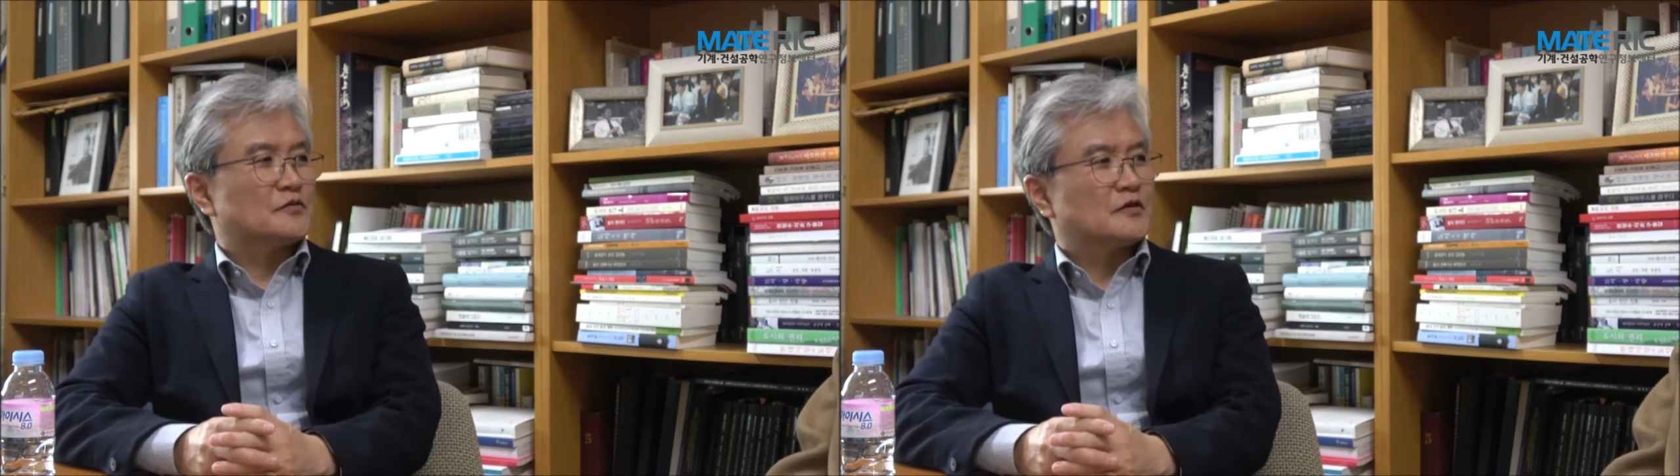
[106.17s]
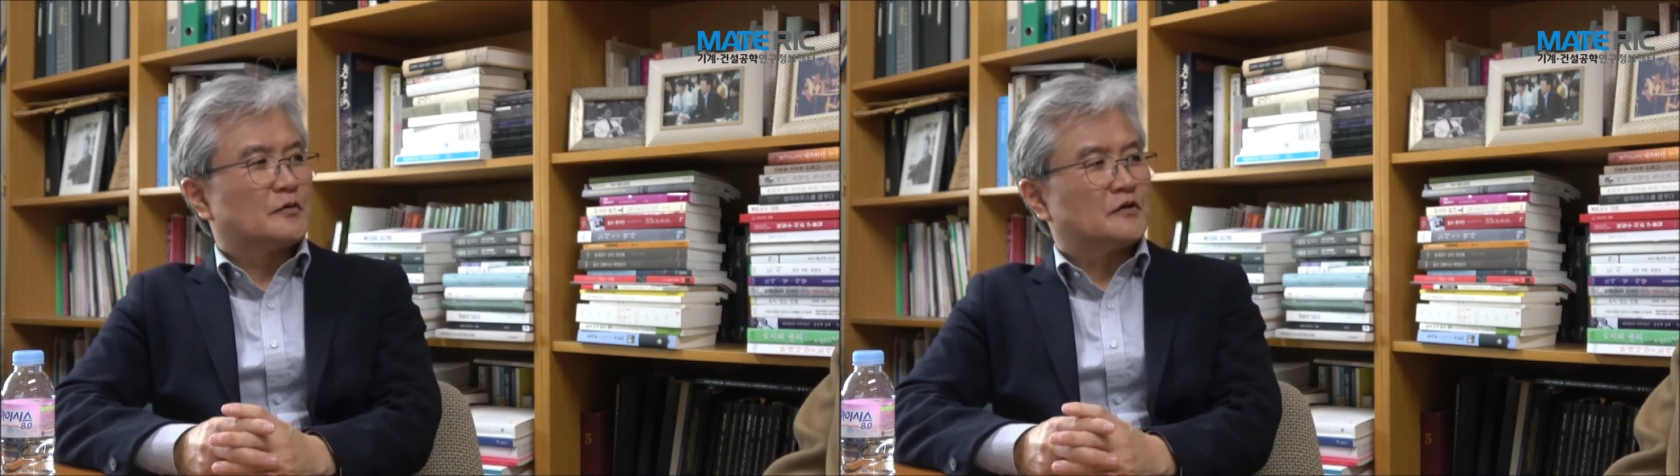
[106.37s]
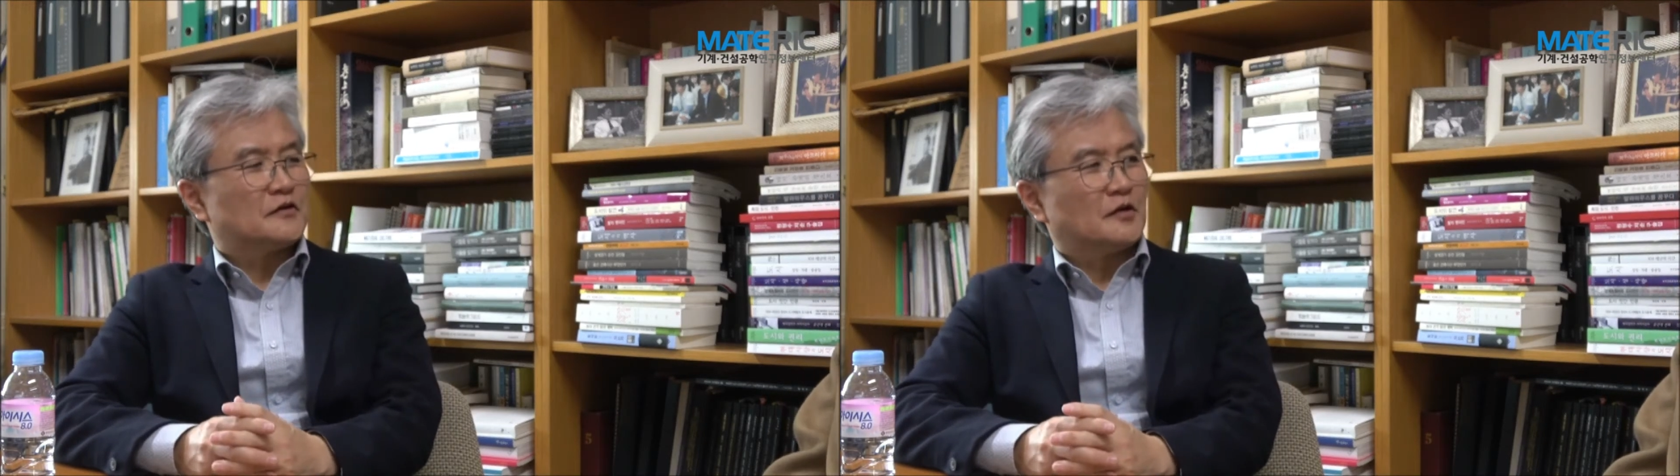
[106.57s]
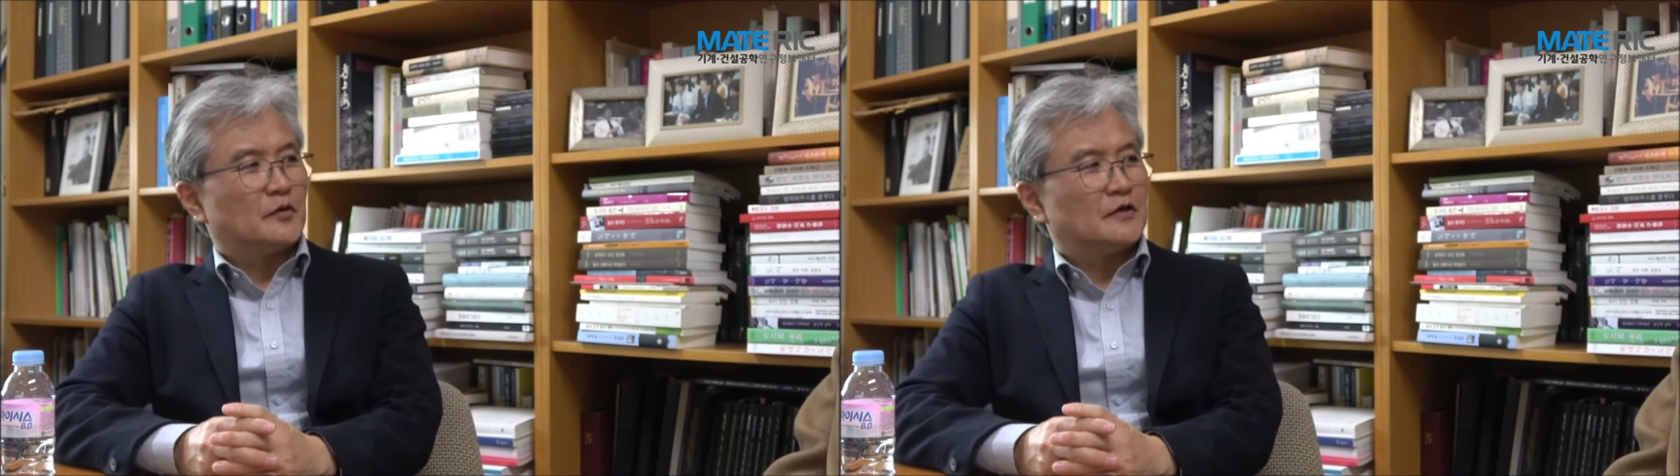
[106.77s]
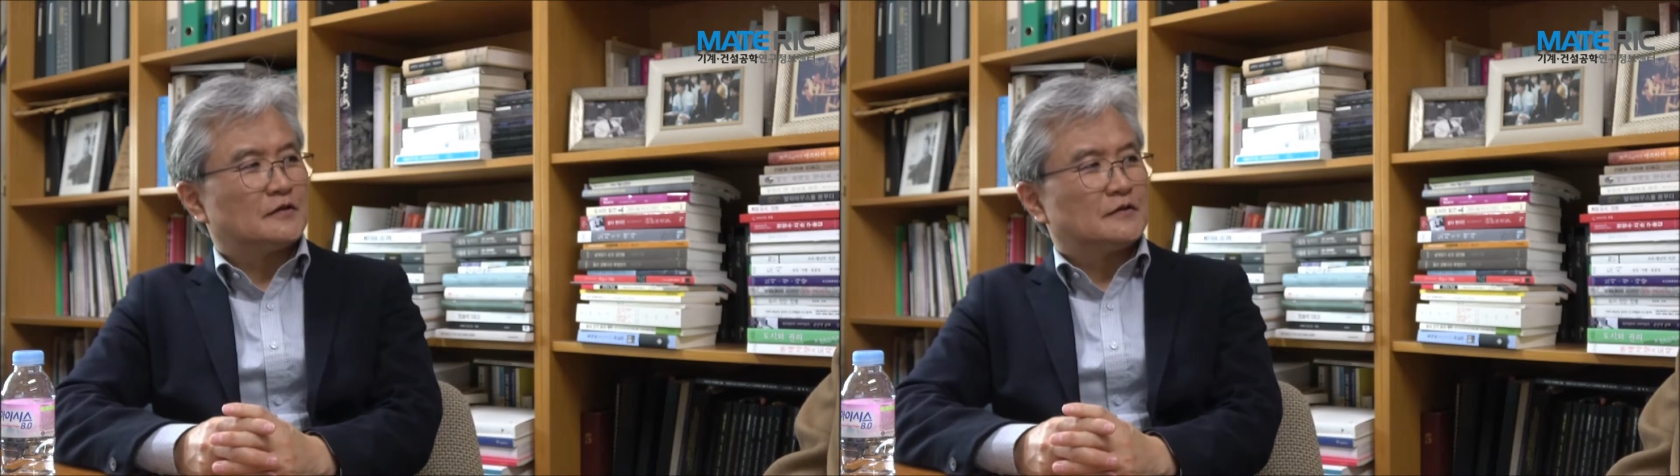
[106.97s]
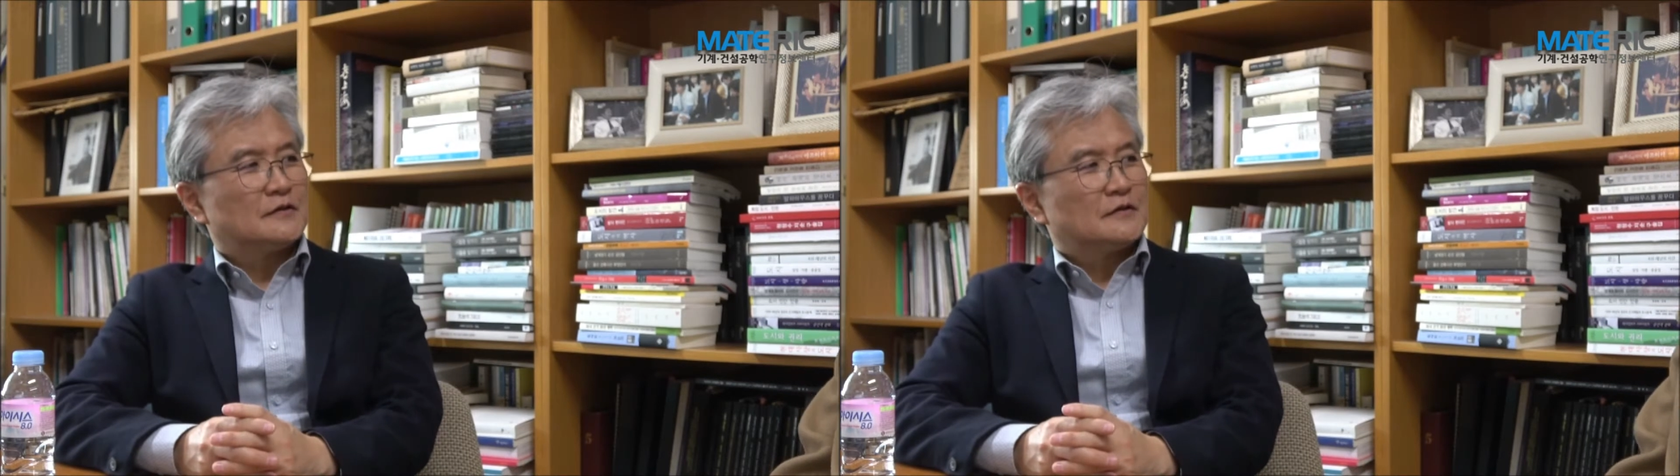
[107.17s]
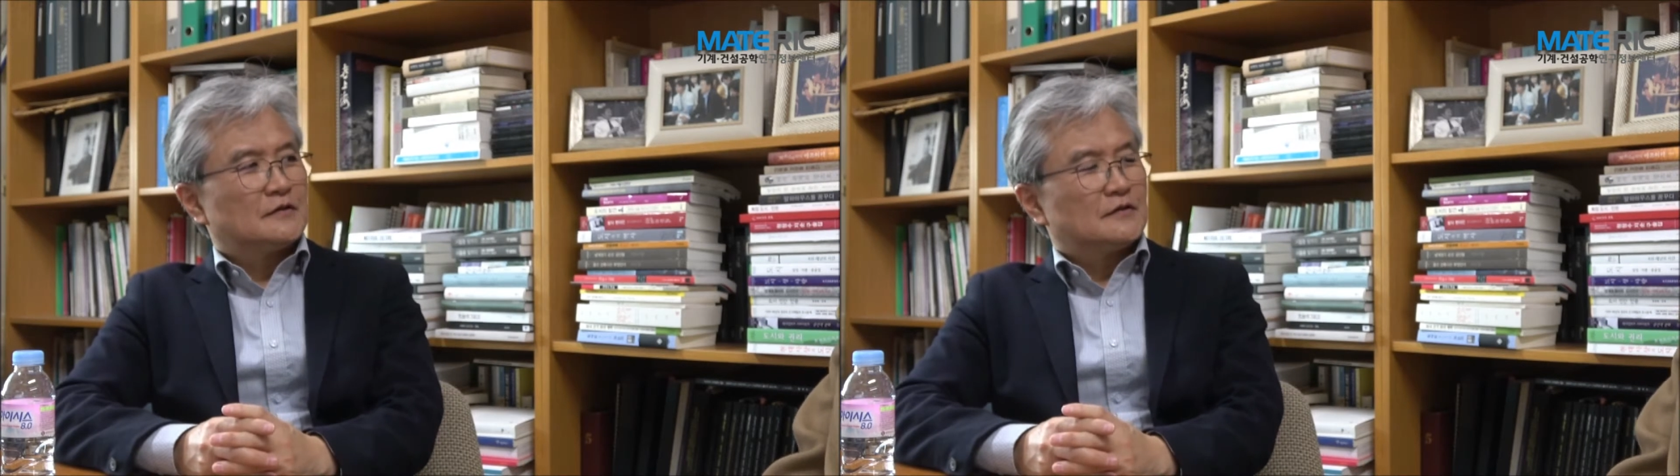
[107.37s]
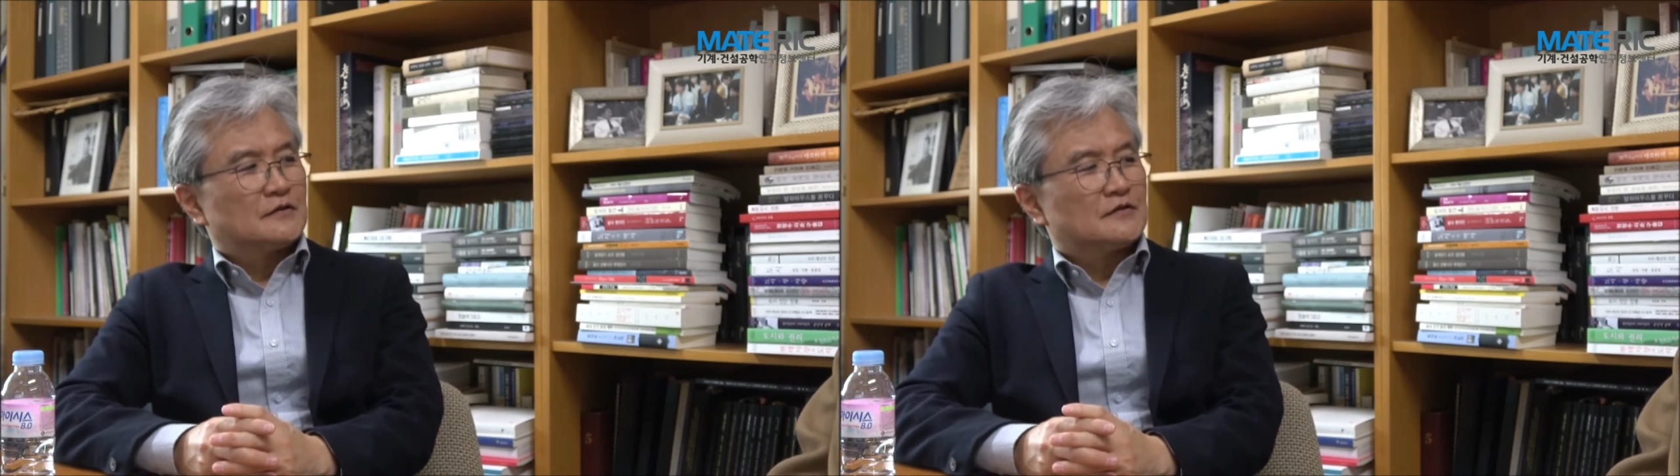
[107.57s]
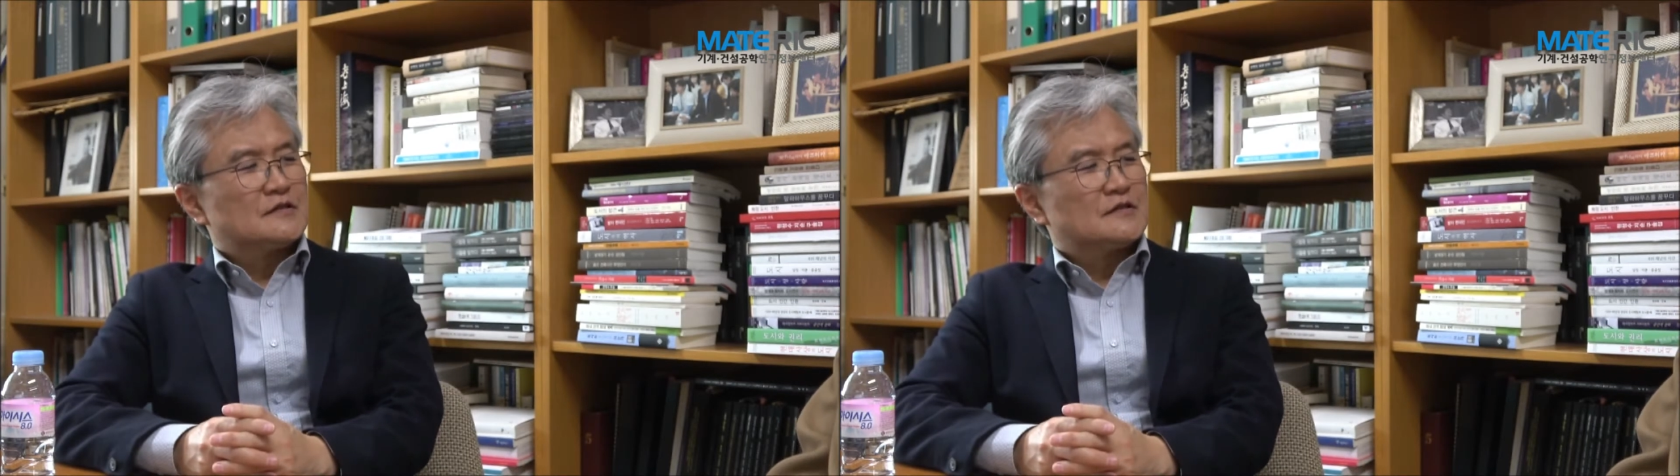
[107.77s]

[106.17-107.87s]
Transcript: 설명을 드리면 전